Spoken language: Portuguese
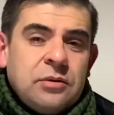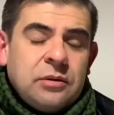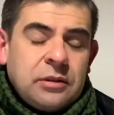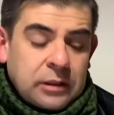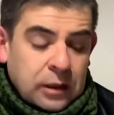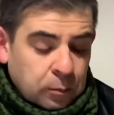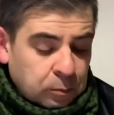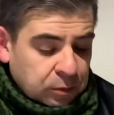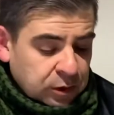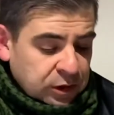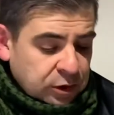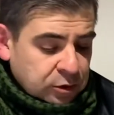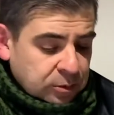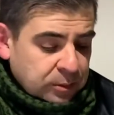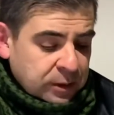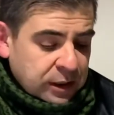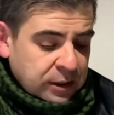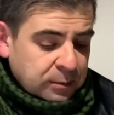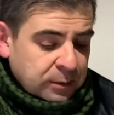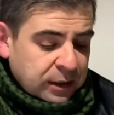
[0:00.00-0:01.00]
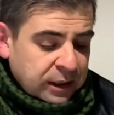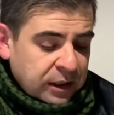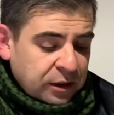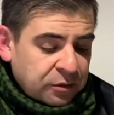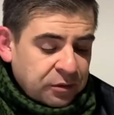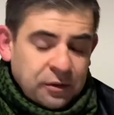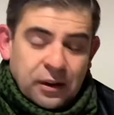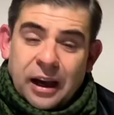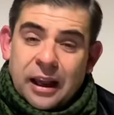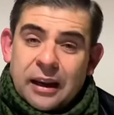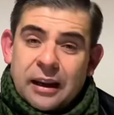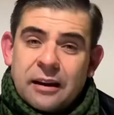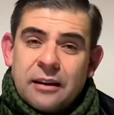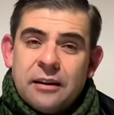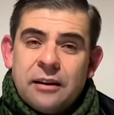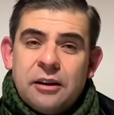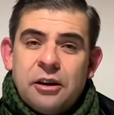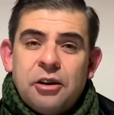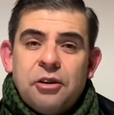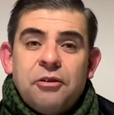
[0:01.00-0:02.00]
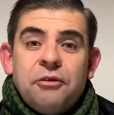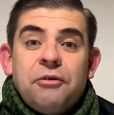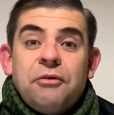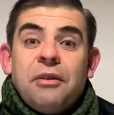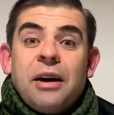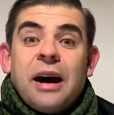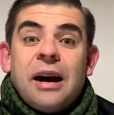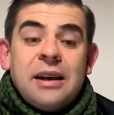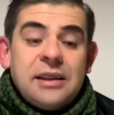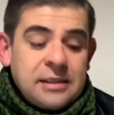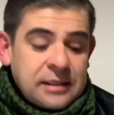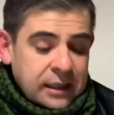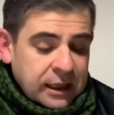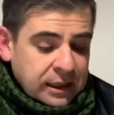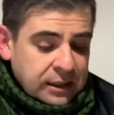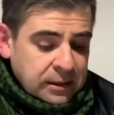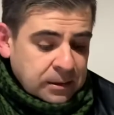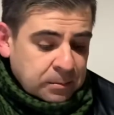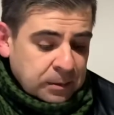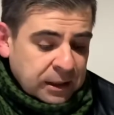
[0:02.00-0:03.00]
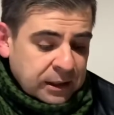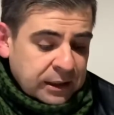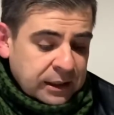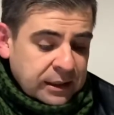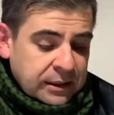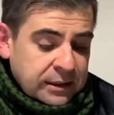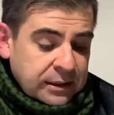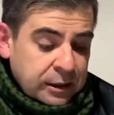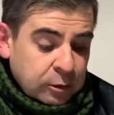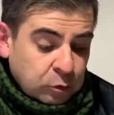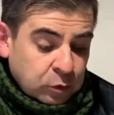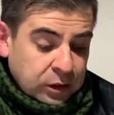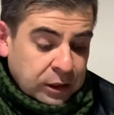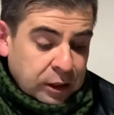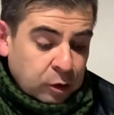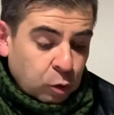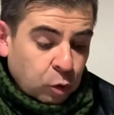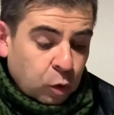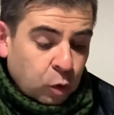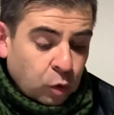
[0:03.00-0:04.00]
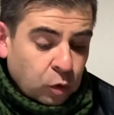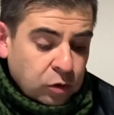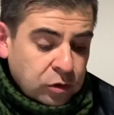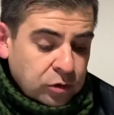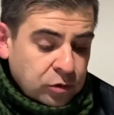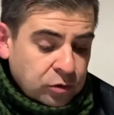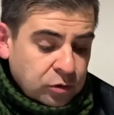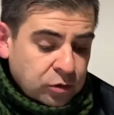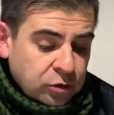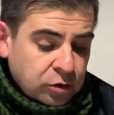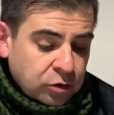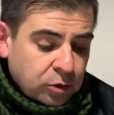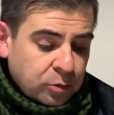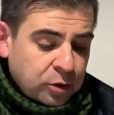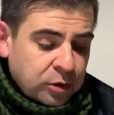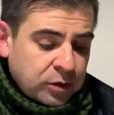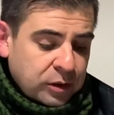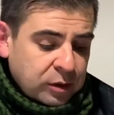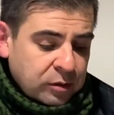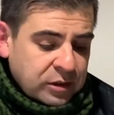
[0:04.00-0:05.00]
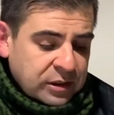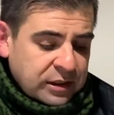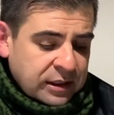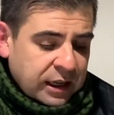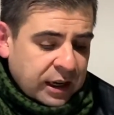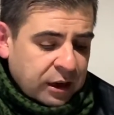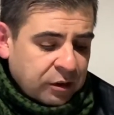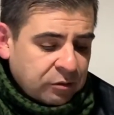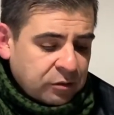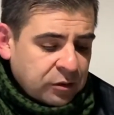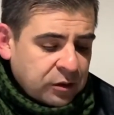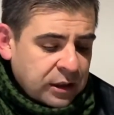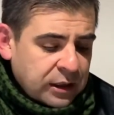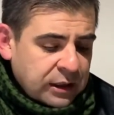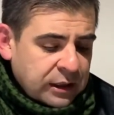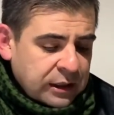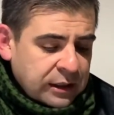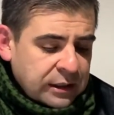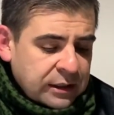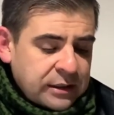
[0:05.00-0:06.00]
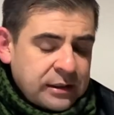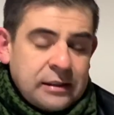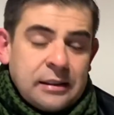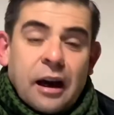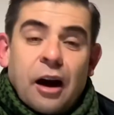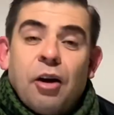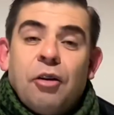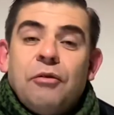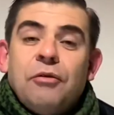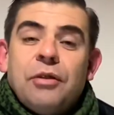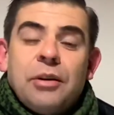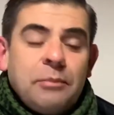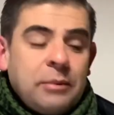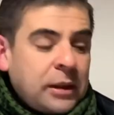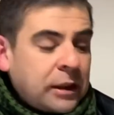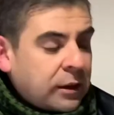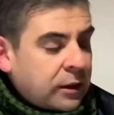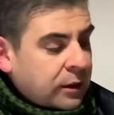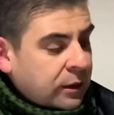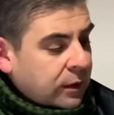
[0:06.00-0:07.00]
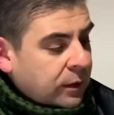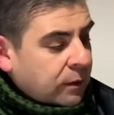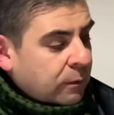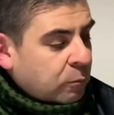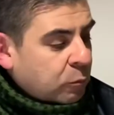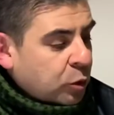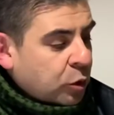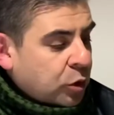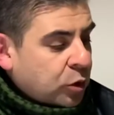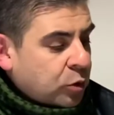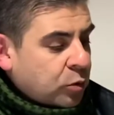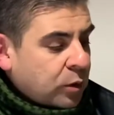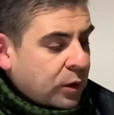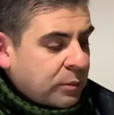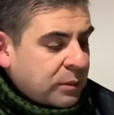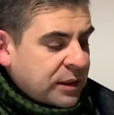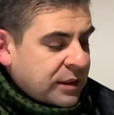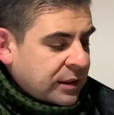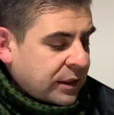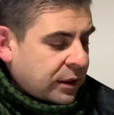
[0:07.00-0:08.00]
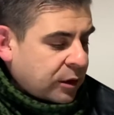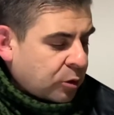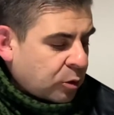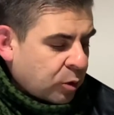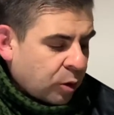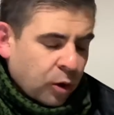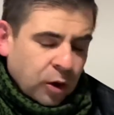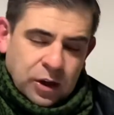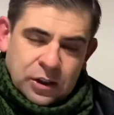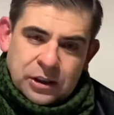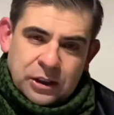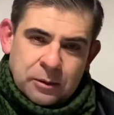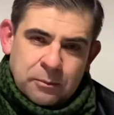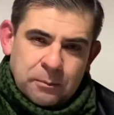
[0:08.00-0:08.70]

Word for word: E é por isso mesmo que ele fala: Faze resplandecer o teu rosto sobre o teu servo, salva-me por tua misericórdia.